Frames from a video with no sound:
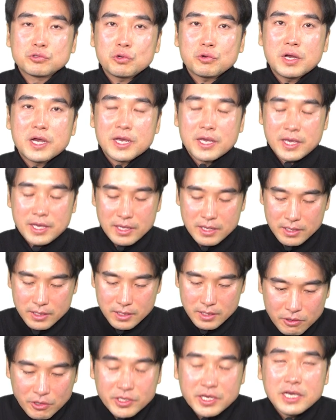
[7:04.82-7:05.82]
초과에
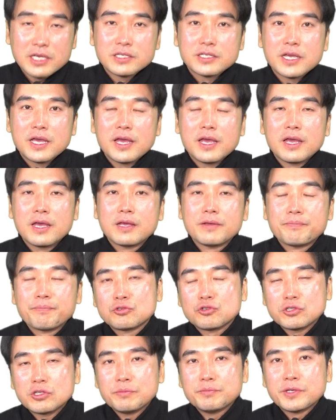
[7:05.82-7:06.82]
거기에 이제
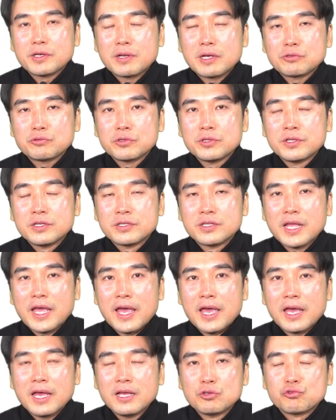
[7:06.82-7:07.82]
추첨제를 할 수
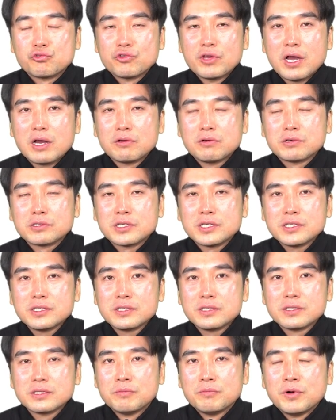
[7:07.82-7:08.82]
있는데 중요한
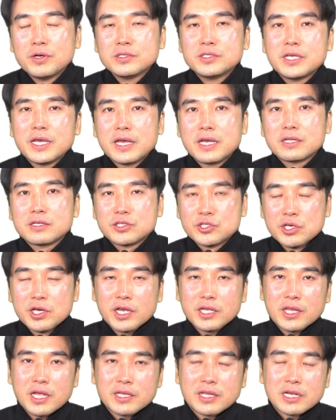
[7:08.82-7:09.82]
것은 뭐 이제
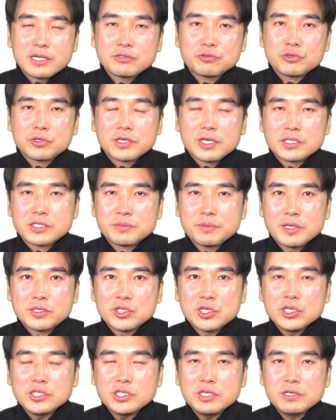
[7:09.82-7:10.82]
지역에 따라 다를 수 있겠지만
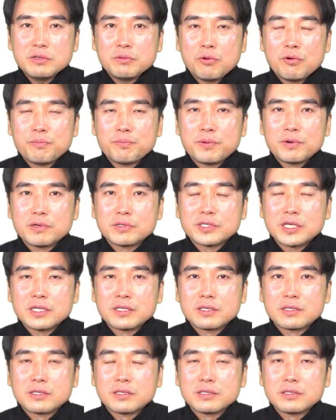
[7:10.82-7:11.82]

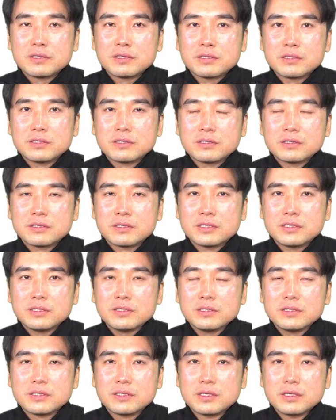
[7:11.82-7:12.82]

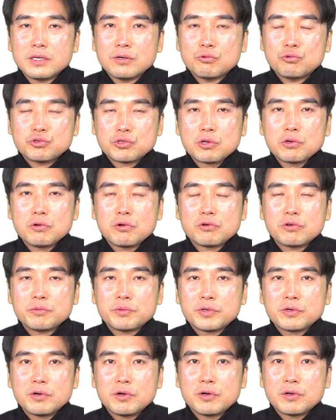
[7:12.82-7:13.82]
75%는 우선
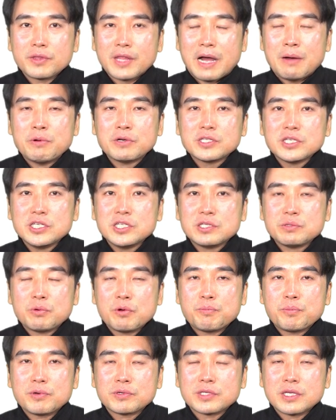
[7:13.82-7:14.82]
공급이고 나머지
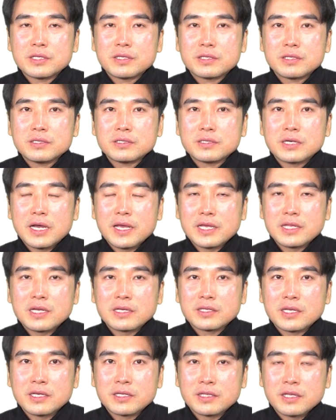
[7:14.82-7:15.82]
25%가
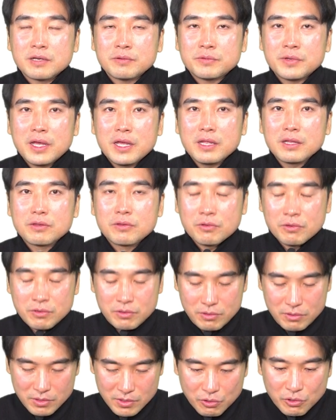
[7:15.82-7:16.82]
해당되기 때문에
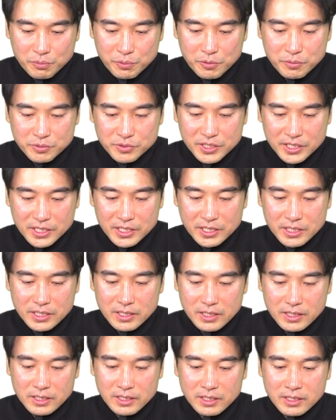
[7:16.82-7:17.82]
또 그 부분이
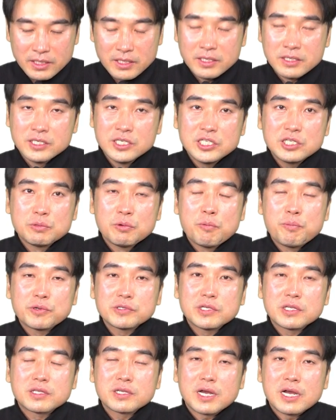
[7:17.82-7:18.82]
어,
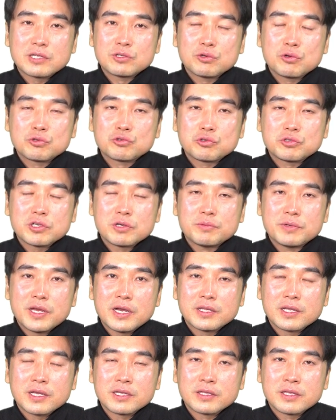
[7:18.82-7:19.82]
25% 가지고 추첨을
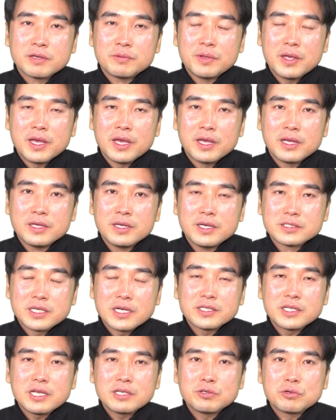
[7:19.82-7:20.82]
해야 되기 때문에
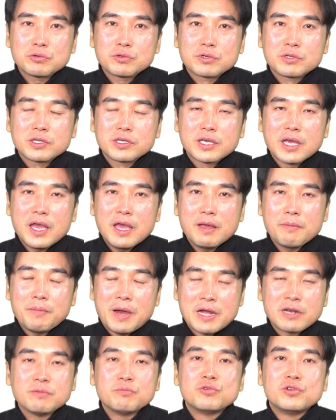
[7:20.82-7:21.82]
상대적으로 그렇게
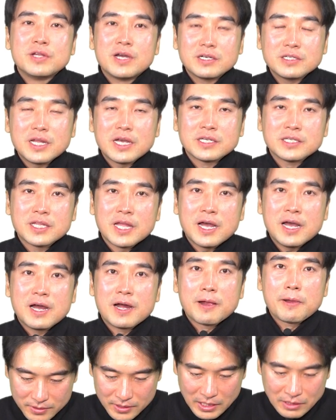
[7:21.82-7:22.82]
많은 물량은
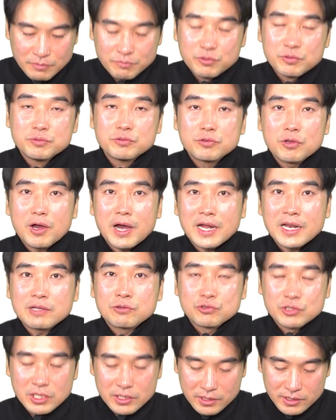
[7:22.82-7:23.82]
아니다라는 부분도
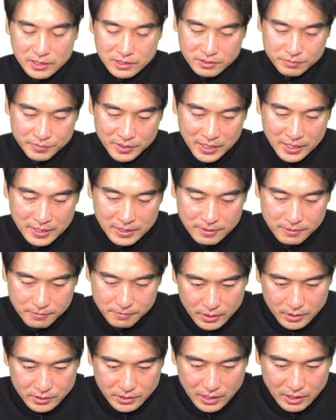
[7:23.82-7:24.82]
알아두셔야 될 것 같습니다.
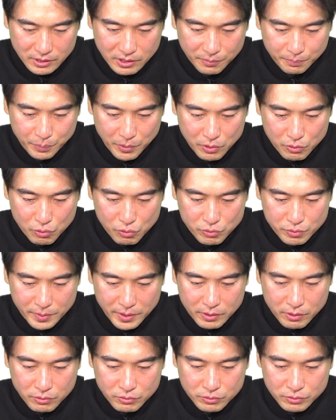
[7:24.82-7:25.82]
자, 특별
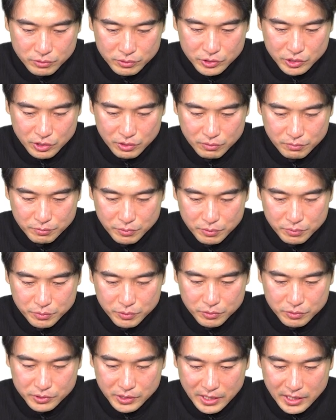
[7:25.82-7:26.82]
공급의 경우
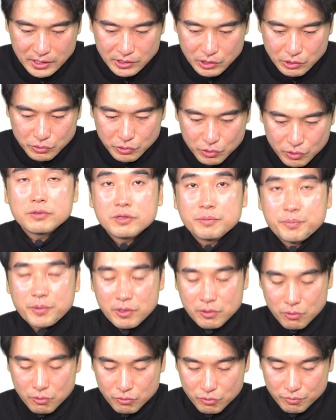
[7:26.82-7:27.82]
신혼부부 생애 최초
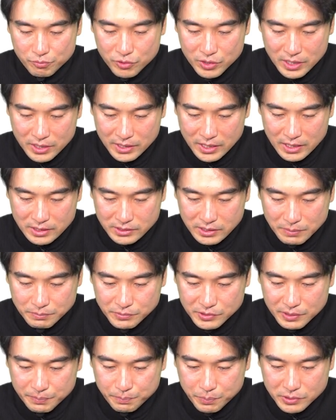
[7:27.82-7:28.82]
특별 공급 물량의
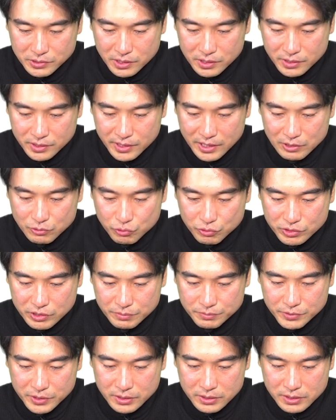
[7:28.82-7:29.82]
30%의
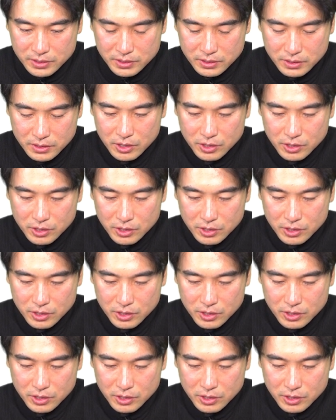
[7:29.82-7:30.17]
추첨제를